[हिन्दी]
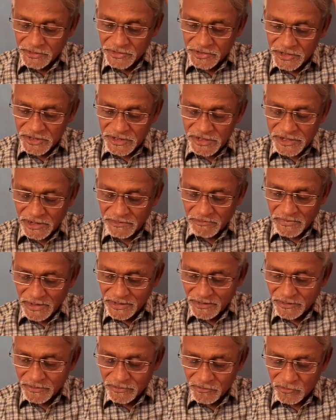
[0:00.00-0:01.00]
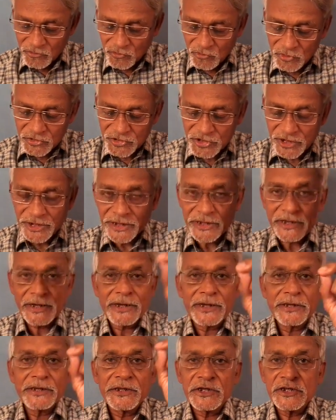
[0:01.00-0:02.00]
तीन चार बाल नोच लेना
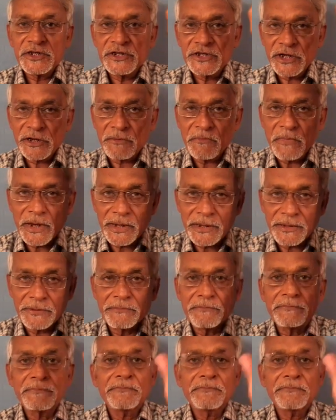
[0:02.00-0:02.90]
है तीन चार बाल